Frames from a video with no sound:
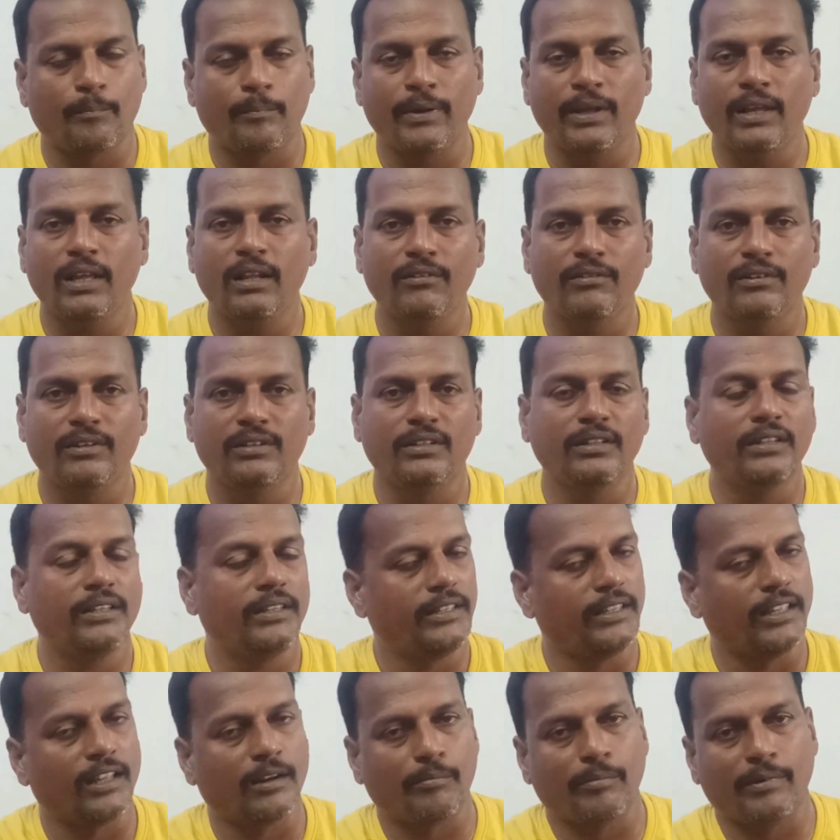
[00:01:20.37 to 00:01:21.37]
பேர் வந்து
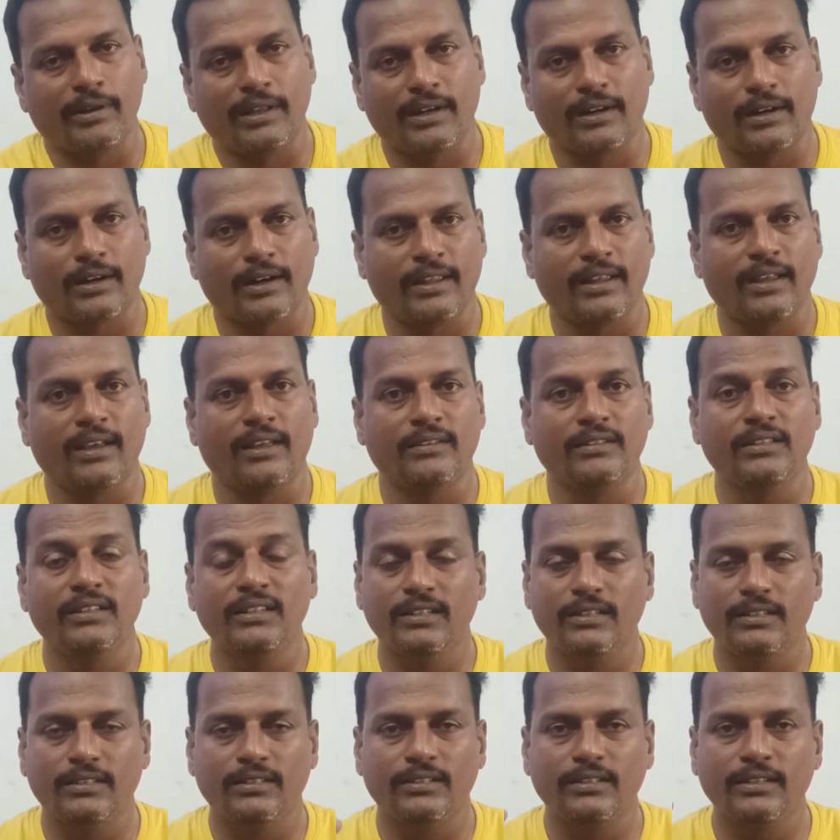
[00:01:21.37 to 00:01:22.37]
இயற்பெயர் கிடையாது
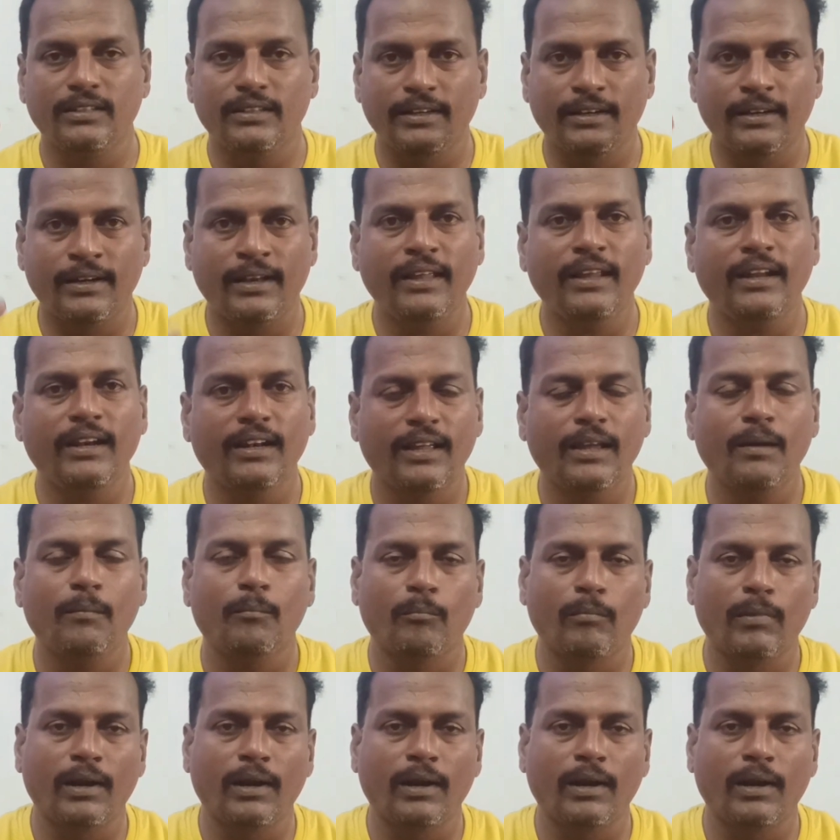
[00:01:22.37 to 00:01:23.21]
இது இடையில